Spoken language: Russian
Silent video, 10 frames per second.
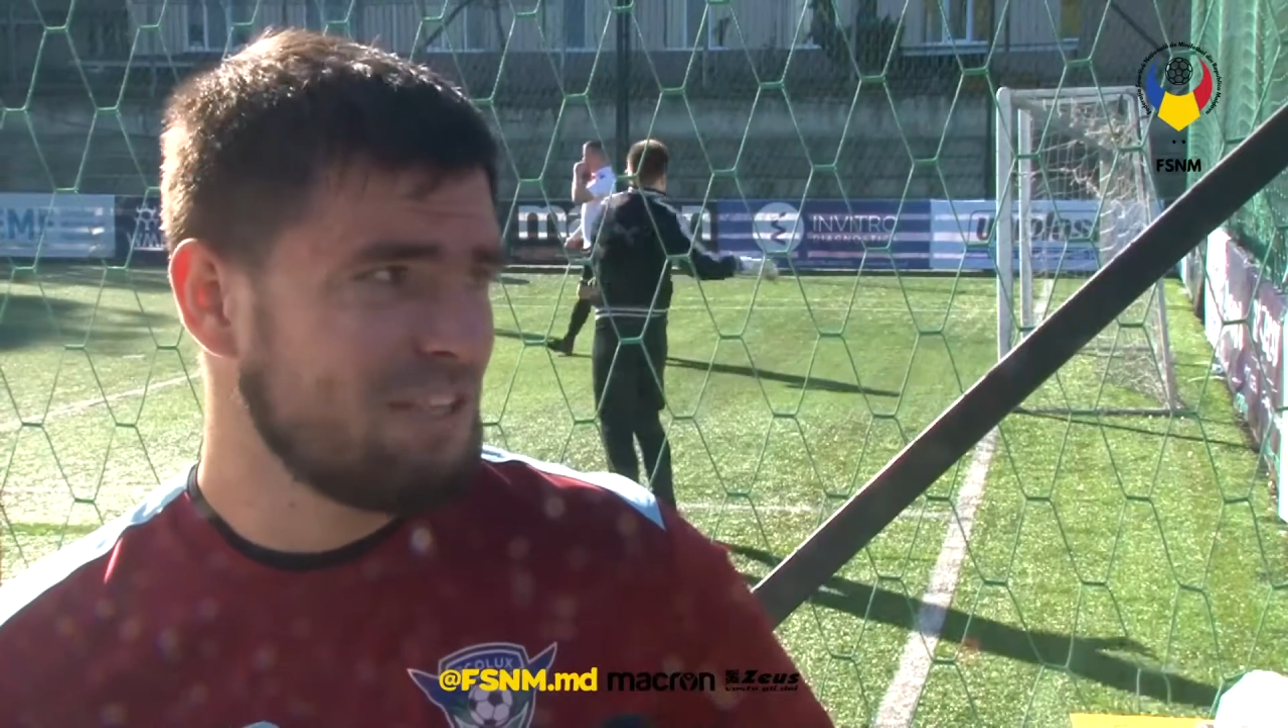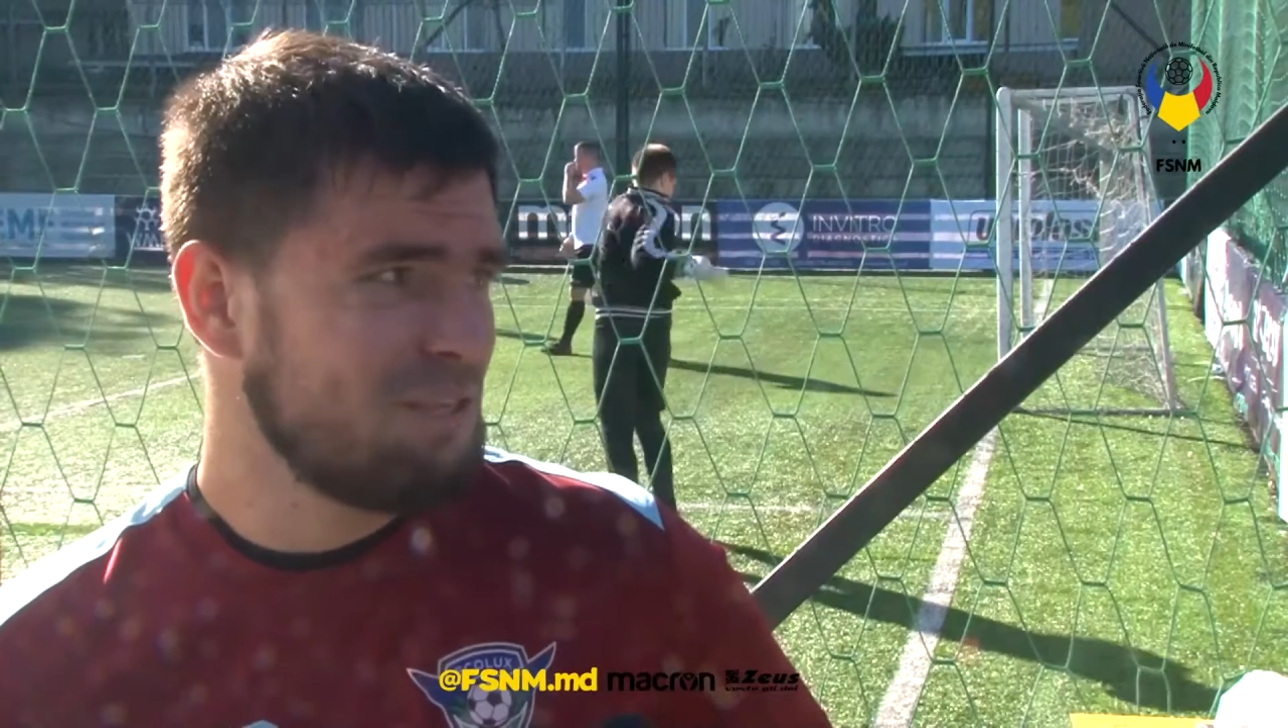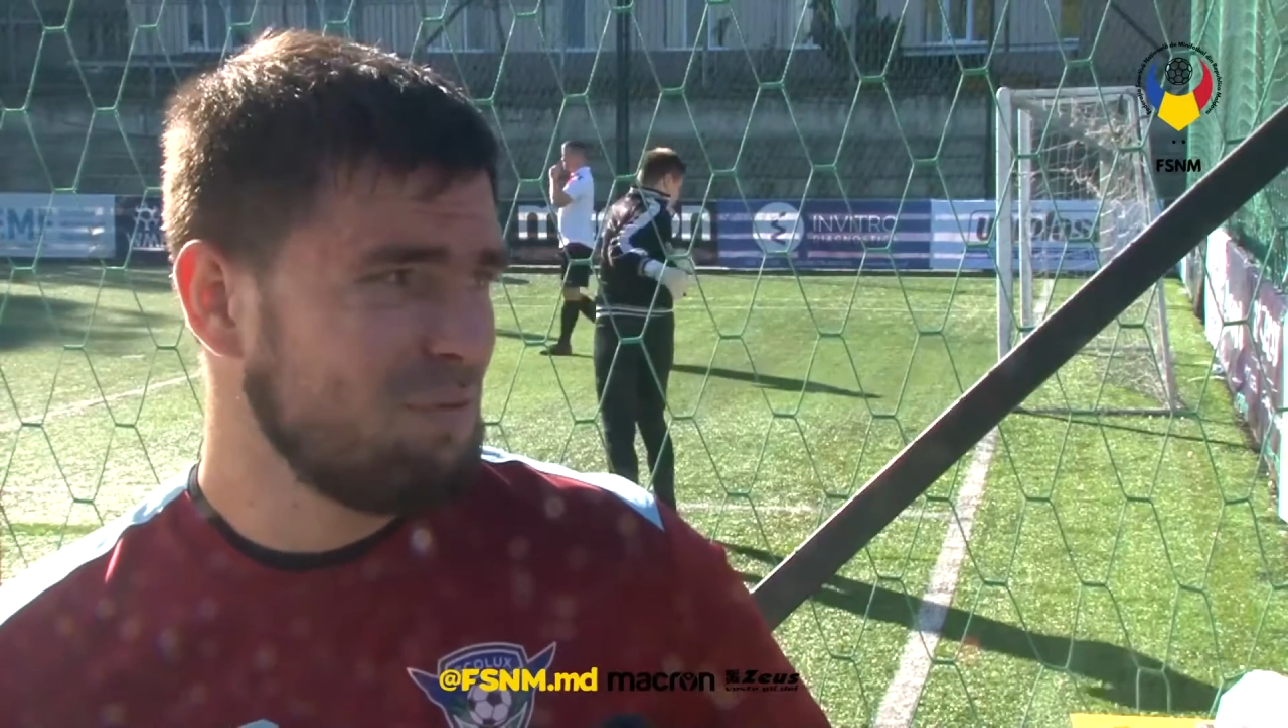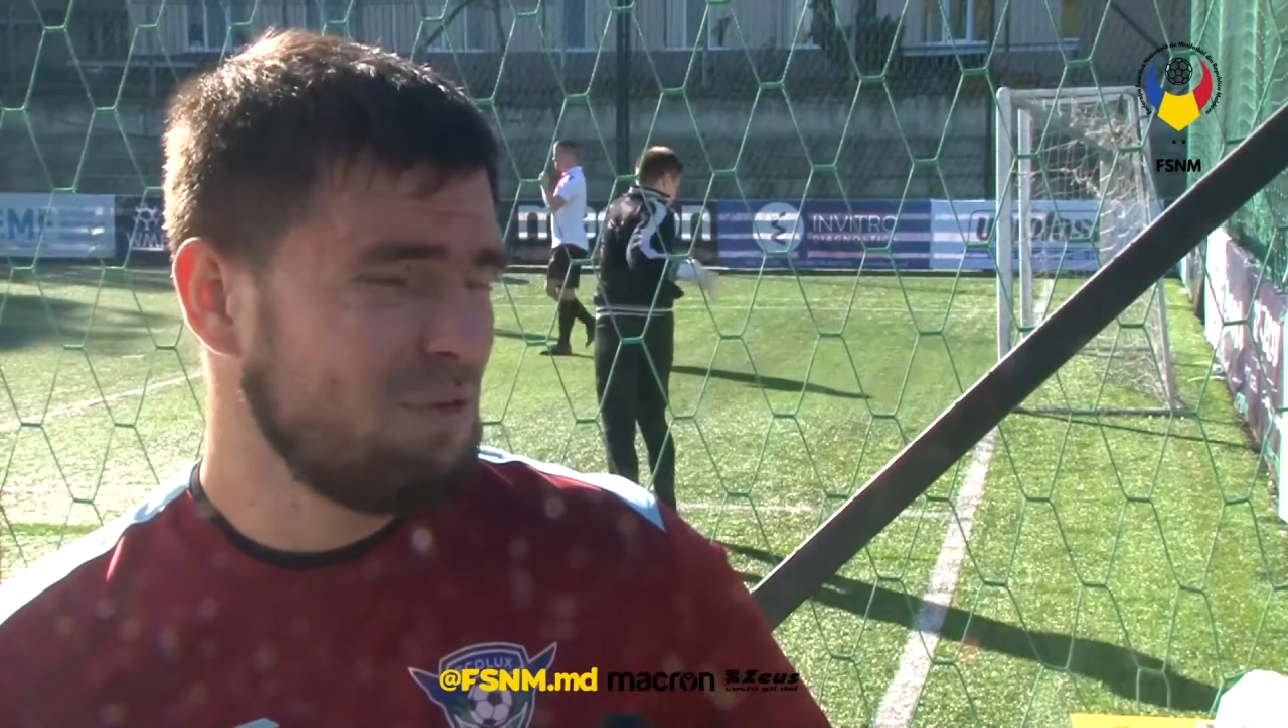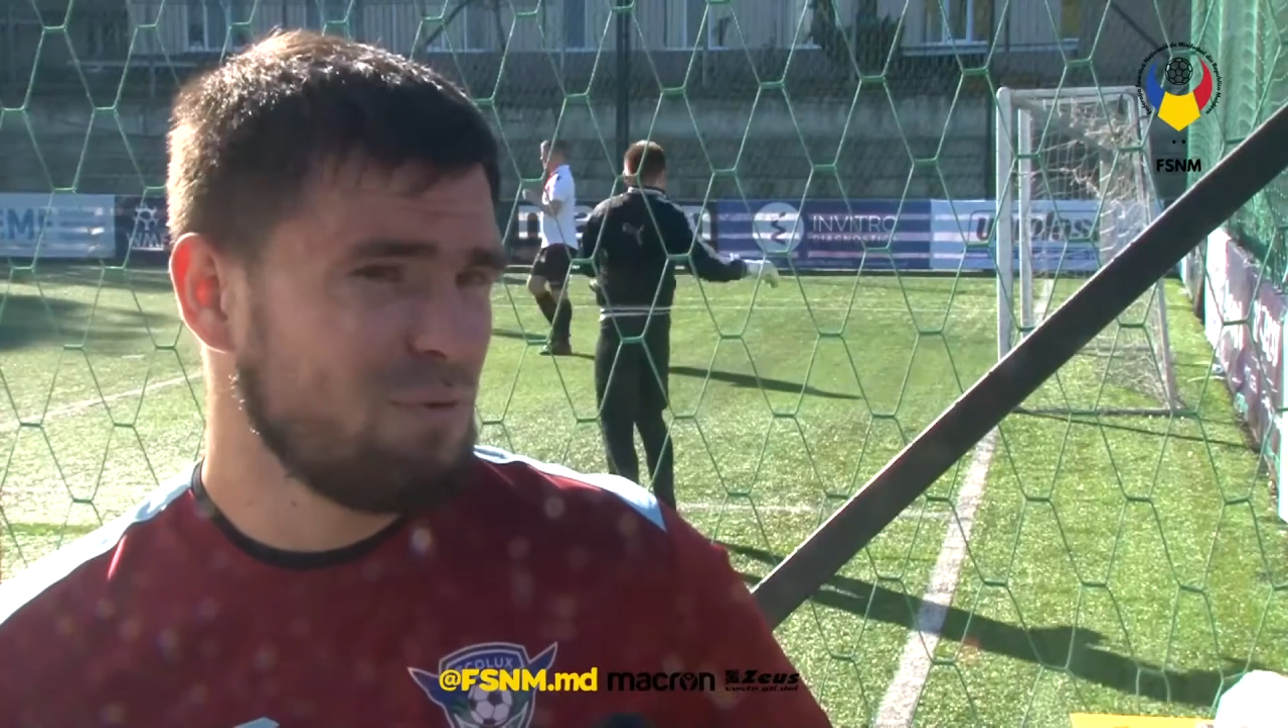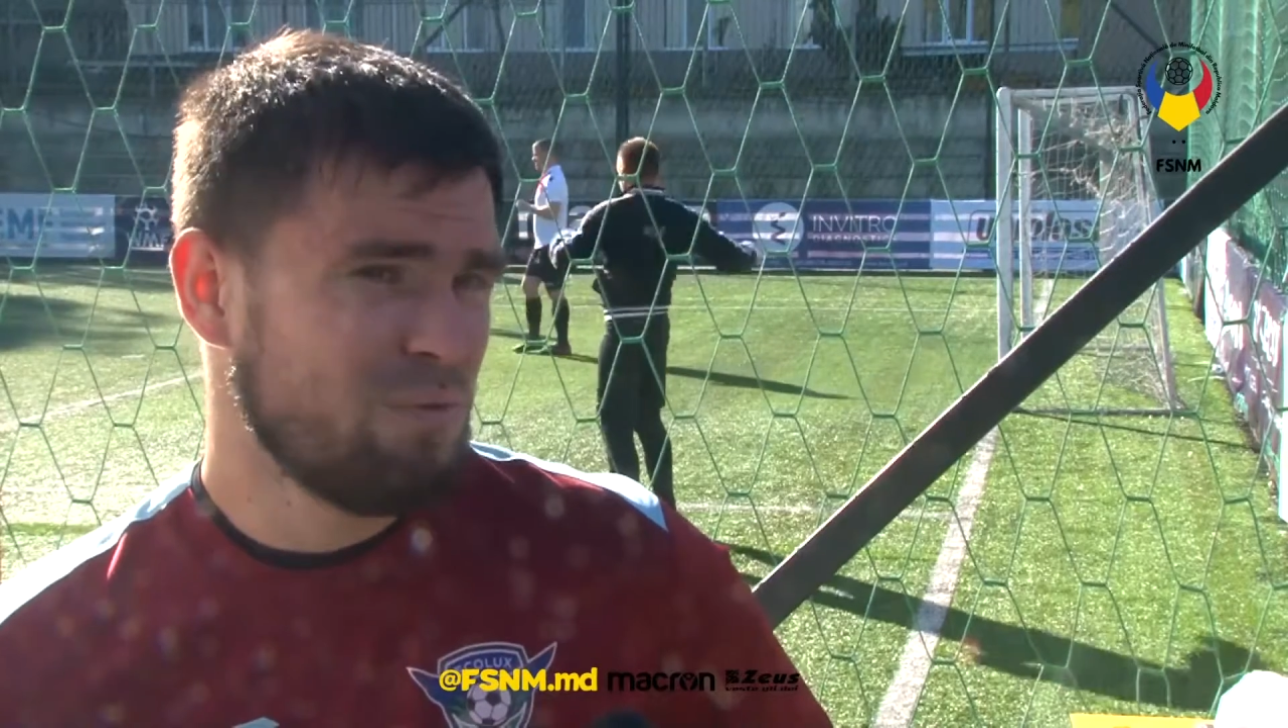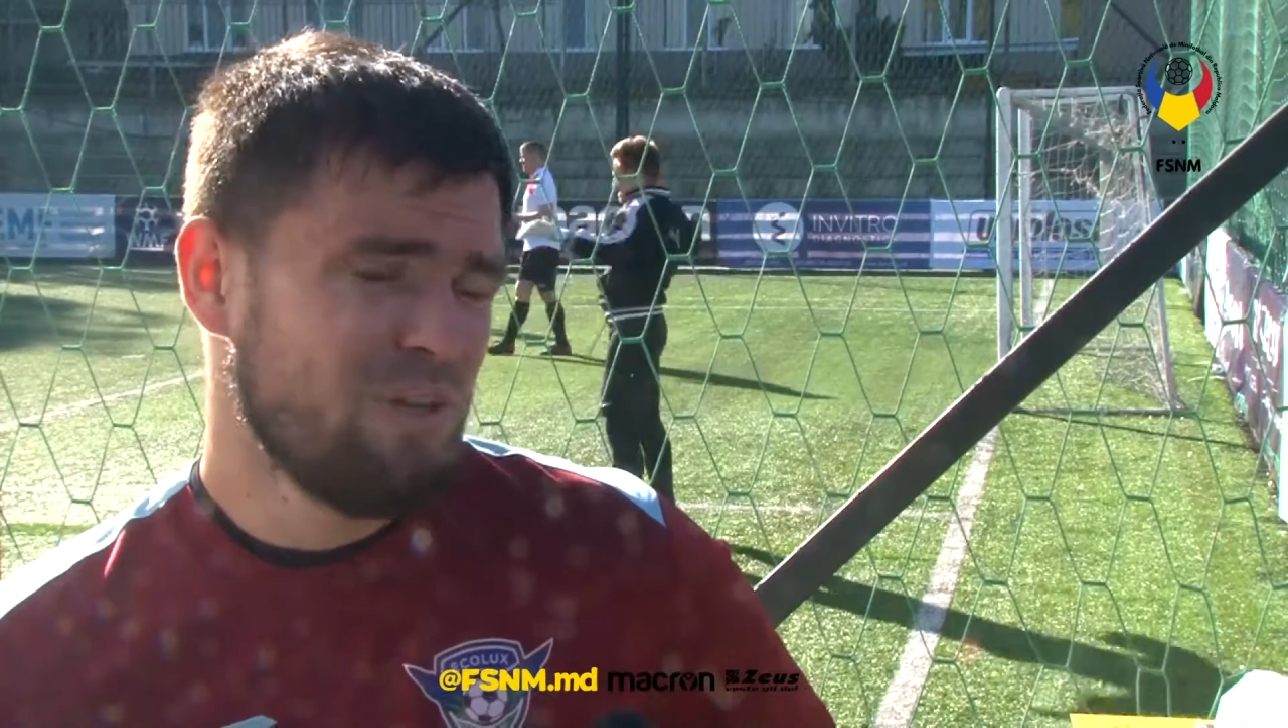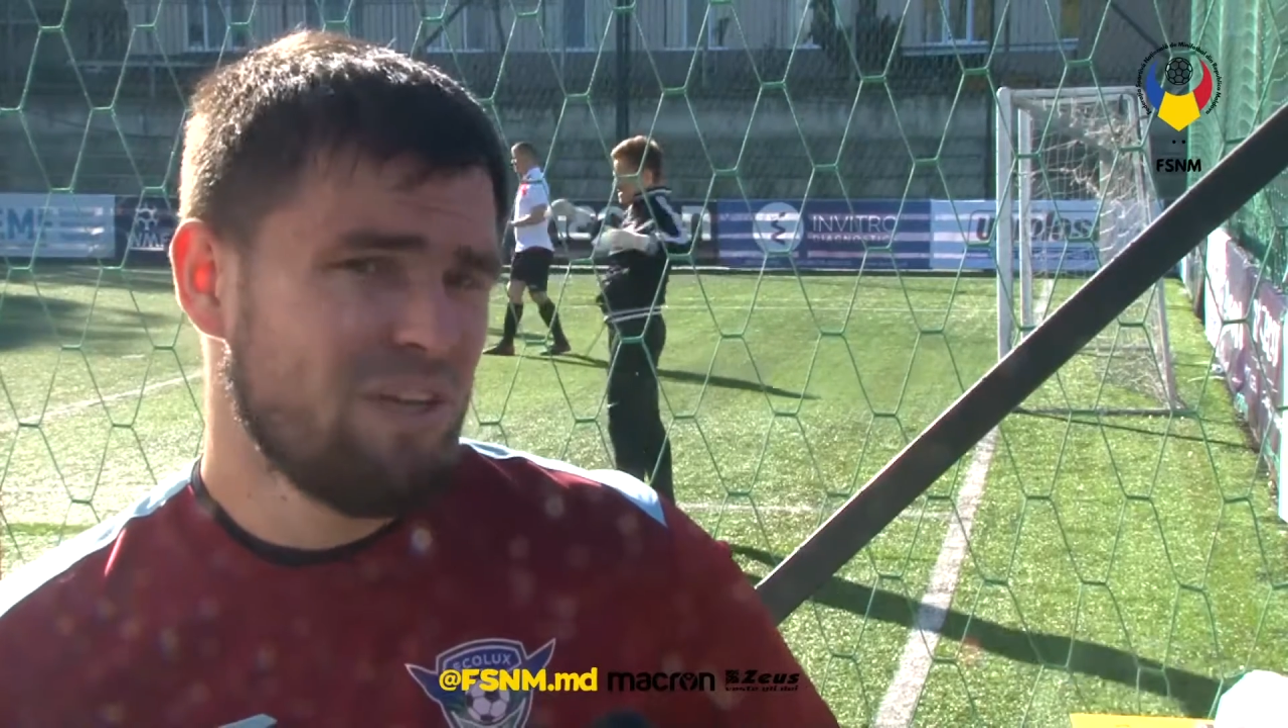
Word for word: со мной,